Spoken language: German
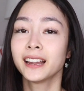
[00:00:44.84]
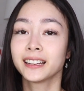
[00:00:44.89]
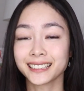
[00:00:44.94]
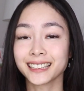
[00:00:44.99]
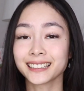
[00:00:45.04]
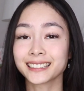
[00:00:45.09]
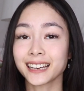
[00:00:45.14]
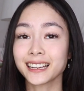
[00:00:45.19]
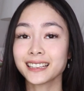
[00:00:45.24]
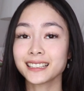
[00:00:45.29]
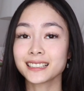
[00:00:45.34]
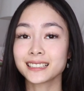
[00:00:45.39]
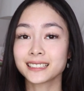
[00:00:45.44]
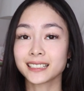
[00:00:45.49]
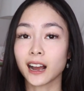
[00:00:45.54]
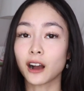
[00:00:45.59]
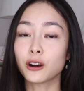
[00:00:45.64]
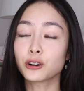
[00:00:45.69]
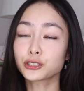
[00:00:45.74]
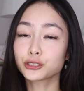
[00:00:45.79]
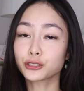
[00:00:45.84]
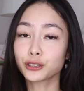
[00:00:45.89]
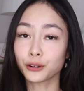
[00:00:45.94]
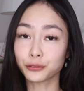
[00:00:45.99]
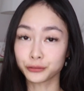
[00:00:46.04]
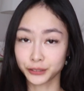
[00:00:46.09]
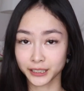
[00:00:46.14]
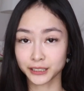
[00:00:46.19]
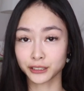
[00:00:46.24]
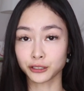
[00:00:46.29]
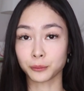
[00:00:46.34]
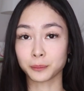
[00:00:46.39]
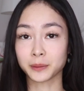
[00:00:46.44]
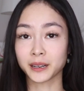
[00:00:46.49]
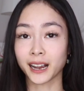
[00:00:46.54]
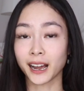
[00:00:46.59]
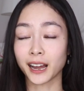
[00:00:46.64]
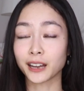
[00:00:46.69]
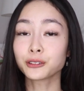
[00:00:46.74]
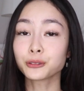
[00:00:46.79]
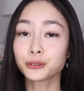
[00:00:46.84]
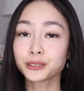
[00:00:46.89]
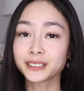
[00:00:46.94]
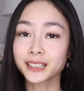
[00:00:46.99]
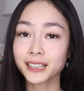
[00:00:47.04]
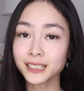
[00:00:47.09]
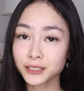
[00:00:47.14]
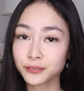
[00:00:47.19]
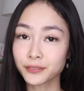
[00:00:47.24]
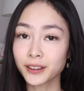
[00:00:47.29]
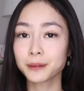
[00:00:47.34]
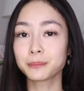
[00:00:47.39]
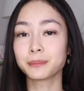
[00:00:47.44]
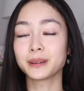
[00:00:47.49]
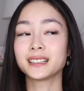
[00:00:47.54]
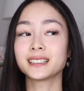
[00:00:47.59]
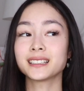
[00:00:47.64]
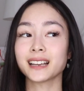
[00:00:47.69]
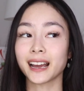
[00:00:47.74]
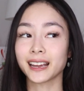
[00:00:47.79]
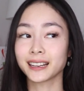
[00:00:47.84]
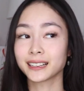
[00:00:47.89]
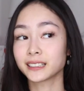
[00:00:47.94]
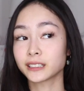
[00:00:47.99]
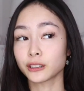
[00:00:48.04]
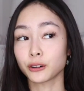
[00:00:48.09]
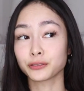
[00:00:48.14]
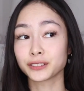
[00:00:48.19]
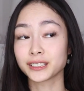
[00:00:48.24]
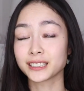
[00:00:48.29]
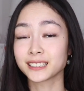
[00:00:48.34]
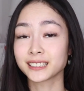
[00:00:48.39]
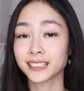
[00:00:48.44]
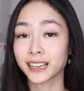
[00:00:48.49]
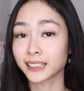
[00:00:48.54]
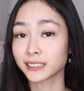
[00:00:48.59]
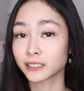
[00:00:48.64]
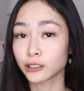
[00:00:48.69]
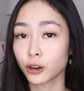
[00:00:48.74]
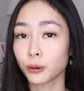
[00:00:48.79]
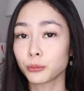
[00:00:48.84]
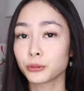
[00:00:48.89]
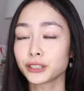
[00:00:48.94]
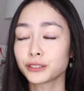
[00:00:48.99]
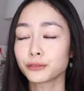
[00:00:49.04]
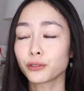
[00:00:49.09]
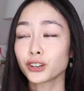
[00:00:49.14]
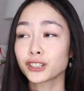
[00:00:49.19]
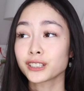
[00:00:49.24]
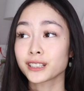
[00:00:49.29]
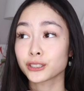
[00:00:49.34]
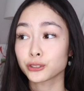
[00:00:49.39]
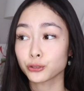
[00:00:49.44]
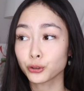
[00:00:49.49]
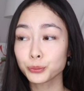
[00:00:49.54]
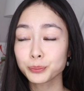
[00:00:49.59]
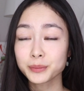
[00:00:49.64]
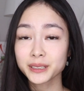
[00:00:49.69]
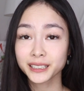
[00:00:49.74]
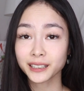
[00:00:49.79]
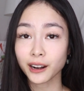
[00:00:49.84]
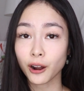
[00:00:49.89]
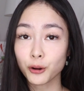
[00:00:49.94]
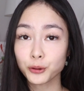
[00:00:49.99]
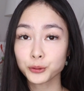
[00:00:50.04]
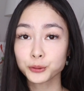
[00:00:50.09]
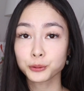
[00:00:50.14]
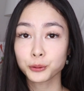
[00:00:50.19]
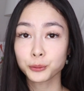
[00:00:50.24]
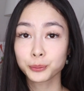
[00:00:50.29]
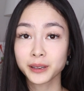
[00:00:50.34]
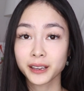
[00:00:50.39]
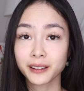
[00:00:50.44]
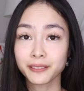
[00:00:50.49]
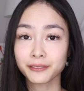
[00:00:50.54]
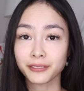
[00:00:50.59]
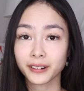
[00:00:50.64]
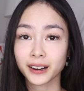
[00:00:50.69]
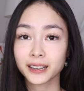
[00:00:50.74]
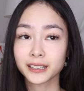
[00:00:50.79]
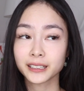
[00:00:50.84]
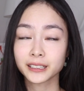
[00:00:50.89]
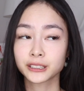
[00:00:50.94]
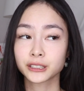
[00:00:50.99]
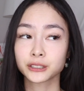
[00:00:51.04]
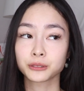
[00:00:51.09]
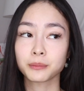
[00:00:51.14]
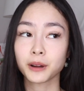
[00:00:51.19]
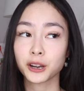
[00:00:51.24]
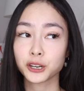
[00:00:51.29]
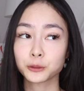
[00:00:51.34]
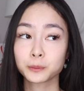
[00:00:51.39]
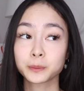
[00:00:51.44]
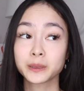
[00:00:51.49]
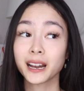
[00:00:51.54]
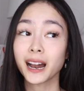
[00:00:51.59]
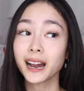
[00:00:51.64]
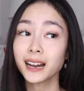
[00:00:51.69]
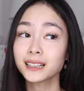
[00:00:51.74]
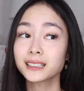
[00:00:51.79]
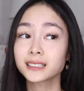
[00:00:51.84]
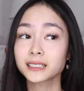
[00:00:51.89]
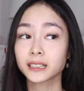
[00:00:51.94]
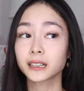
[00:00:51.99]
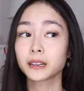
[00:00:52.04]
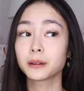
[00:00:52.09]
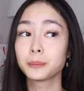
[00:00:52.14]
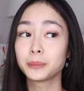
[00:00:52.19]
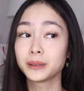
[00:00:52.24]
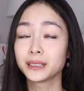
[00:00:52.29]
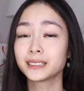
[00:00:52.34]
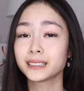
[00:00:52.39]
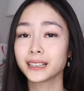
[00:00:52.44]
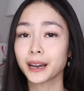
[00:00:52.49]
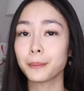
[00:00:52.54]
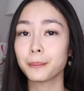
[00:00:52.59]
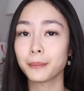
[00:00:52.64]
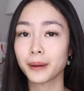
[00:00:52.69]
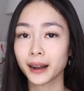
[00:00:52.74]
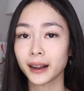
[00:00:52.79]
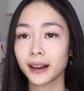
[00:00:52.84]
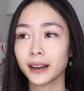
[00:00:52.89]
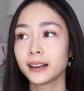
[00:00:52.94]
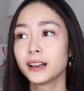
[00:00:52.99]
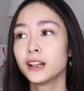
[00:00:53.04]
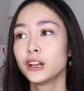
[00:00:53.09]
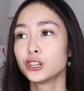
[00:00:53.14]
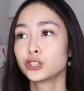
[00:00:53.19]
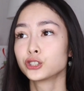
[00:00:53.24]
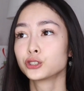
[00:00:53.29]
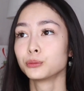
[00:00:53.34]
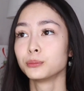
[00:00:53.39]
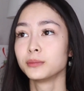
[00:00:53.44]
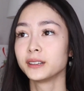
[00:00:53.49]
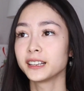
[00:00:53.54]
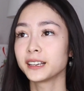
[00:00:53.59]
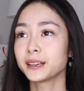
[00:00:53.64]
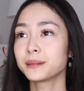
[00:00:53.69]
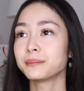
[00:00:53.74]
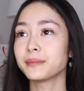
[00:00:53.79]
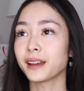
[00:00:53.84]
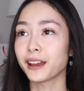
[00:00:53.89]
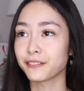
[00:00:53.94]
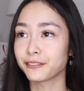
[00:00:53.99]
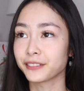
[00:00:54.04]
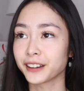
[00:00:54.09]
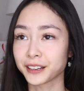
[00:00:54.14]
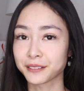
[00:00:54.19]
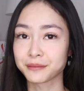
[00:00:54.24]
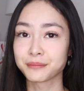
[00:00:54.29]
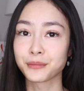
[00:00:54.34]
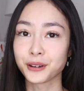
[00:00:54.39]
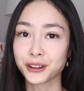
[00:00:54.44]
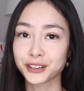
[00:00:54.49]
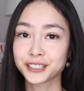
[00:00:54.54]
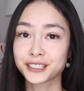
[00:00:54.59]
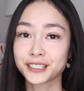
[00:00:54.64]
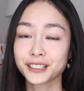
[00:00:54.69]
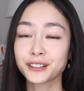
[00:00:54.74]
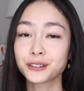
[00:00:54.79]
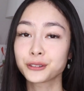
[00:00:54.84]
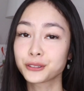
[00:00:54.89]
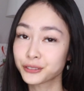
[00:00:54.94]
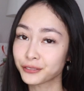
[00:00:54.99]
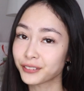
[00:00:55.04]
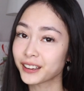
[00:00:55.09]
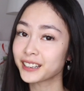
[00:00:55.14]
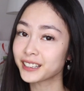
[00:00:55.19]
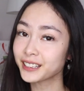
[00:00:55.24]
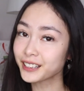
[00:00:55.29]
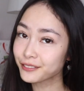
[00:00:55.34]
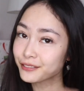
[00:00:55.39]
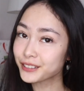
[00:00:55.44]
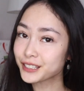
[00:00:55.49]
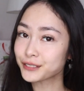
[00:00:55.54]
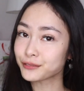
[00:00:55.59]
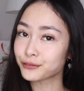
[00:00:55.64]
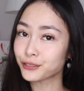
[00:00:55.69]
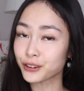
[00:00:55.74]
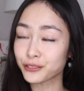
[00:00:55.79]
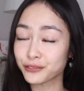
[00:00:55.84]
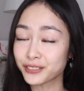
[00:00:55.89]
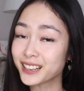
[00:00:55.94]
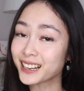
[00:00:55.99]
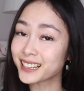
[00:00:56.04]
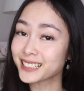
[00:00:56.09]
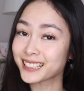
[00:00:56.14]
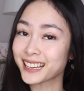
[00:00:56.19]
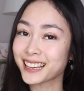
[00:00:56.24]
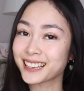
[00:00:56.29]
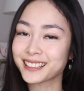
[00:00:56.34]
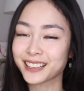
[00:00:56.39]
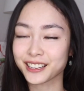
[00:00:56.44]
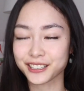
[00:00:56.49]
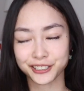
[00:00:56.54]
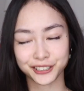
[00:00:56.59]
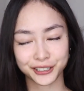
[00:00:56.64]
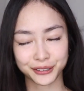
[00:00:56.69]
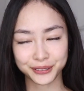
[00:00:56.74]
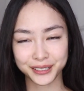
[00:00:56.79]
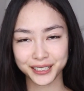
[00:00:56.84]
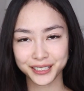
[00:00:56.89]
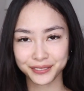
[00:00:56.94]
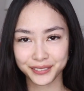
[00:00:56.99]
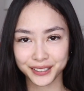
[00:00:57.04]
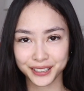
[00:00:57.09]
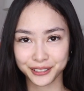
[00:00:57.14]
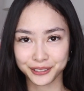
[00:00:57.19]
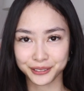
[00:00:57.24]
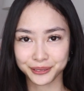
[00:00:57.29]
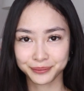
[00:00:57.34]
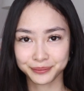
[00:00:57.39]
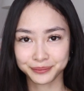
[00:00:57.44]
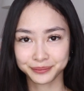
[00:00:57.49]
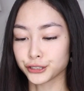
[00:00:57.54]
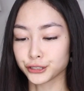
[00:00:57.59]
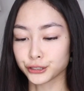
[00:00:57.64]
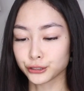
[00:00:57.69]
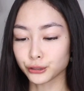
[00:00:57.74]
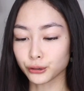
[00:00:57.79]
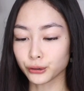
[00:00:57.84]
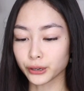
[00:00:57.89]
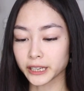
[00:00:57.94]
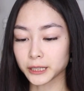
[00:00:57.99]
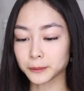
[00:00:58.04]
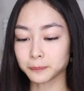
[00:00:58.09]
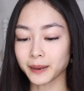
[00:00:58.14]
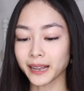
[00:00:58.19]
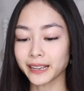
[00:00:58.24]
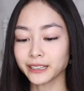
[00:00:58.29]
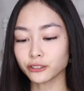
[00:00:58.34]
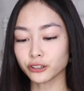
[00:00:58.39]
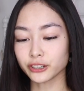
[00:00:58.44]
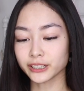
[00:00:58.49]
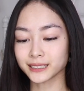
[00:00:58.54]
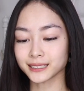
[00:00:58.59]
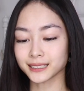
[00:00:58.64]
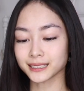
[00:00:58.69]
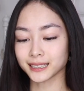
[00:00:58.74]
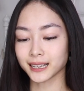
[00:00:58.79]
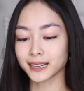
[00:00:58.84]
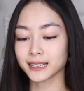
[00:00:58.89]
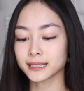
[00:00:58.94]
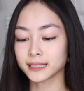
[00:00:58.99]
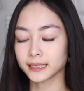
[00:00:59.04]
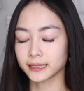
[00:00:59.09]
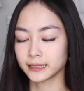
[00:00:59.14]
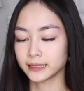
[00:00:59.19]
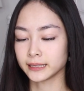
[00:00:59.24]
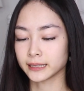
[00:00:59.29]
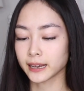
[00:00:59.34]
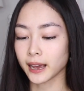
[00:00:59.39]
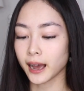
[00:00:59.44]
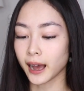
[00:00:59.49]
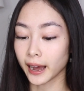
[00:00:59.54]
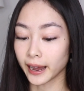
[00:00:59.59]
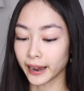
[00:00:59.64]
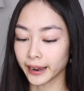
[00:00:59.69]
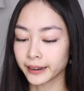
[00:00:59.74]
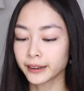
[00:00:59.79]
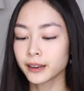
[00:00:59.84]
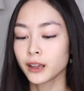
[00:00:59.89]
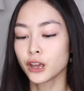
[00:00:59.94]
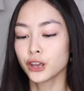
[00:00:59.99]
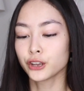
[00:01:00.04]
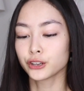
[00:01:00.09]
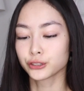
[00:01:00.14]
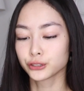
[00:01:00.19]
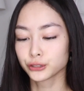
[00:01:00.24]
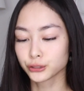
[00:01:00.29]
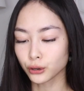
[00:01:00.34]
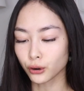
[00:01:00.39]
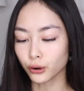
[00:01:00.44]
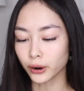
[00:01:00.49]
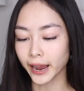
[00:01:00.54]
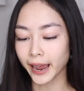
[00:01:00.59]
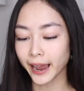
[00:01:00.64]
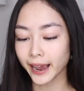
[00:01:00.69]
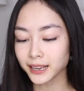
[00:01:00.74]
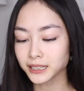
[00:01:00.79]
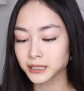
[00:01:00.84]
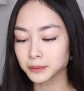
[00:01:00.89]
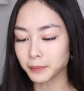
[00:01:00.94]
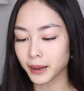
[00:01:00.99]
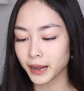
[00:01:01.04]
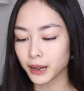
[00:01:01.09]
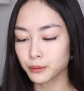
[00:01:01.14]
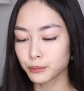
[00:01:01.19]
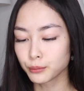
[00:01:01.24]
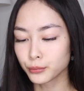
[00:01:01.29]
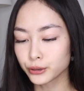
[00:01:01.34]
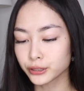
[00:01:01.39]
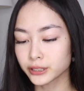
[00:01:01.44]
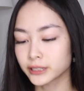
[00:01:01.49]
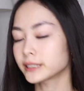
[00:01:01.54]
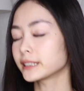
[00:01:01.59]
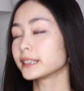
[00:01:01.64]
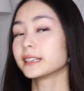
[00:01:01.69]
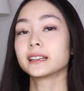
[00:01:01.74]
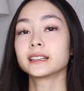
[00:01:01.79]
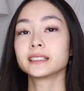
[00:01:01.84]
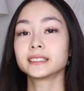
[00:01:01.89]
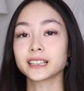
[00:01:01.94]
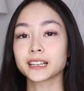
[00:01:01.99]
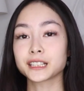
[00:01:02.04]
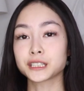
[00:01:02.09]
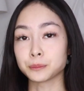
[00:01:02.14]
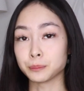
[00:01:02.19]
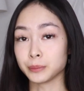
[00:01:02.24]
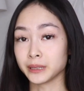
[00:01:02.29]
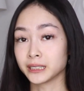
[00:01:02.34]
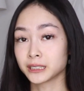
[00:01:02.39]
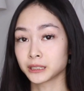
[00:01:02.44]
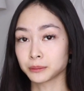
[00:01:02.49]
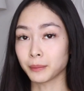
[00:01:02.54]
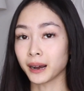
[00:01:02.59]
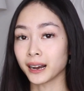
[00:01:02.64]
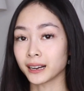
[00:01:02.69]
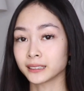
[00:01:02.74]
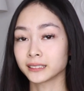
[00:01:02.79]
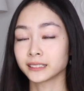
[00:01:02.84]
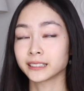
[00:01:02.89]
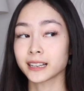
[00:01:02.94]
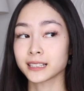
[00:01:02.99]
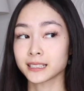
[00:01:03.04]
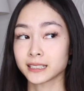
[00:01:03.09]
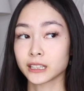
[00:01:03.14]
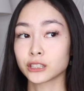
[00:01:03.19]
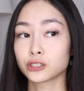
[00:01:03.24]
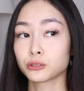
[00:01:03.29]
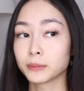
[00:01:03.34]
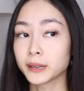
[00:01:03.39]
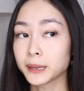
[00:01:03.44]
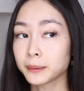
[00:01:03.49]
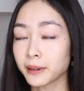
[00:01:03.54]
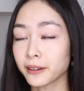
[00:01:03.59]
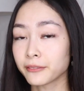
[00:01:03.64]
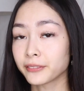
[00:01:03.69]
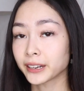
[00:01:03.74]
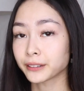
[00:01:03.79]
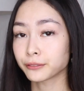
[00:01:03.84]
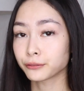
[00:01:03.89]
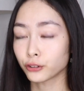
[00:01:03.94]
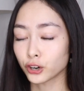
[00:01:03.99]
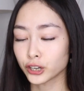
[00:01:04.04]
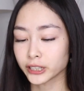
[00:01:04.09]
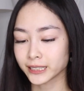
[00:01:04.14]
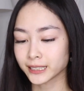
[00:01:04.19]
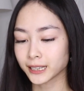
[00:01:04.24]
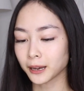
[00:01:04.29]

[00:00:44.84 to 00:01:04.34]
Der Trend ist ja auch schon auf TikTok bekannt. Und deswegen bin ich eigentlich auf diesen Trend gekommen. Und ich wollte das unbedingt ausprobieren, weil ich zum Beispiel ältere Bilder mal zum Leben erwecken möchte. Und wenn ihr wissen wollt, wie das geht, dann schaut das Video. So, ich blende euch das Ganze hier ein. So, erstmal müsst ihr das Bild machen, das ihr zum Leben erwecken wollt.